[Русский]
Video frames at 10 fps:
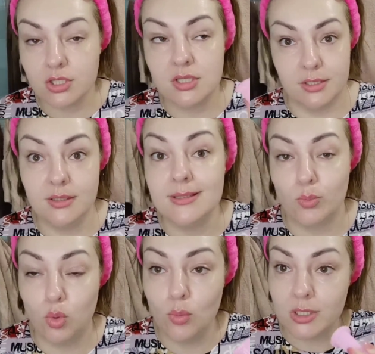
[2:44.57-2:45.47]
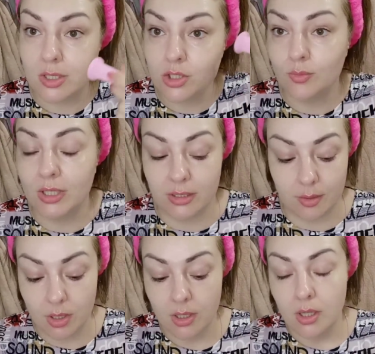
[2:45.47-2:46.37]
делается по массажным линиям.
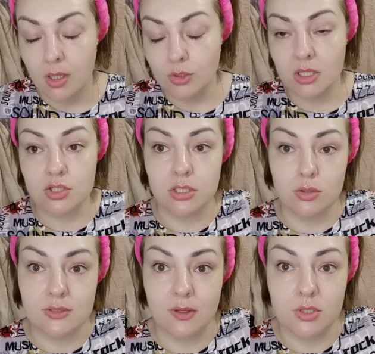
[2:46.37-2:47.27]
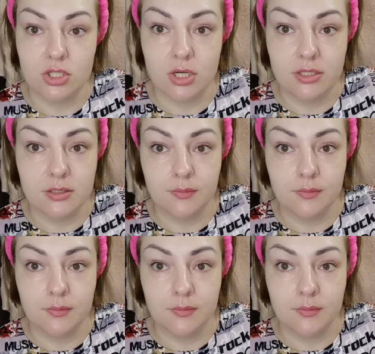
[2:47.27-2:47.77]
Мы должны ее с вами сжать.